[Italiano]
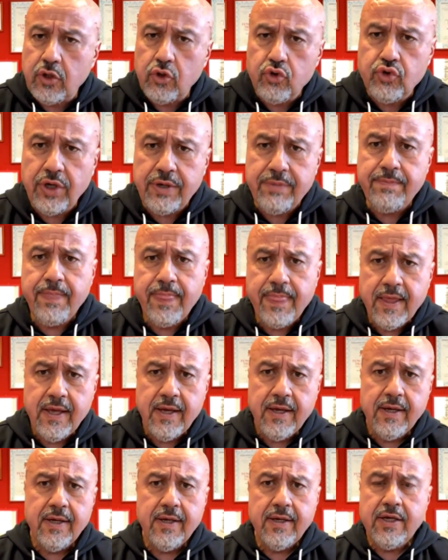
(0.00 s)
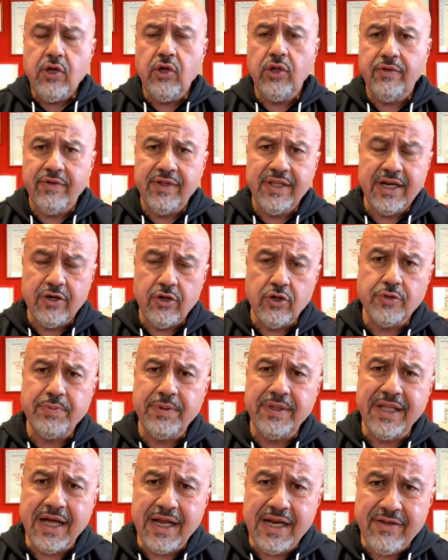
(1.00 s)
Cioè, io devo andare in
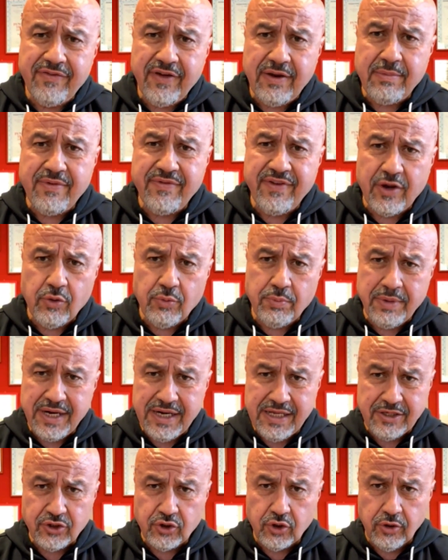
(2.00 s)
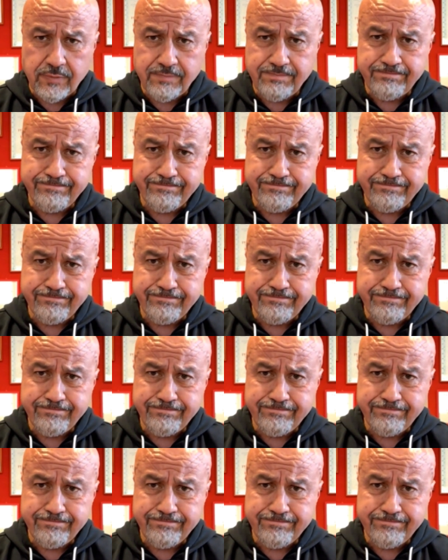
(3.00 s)
ospedale a farmi fare un menisco.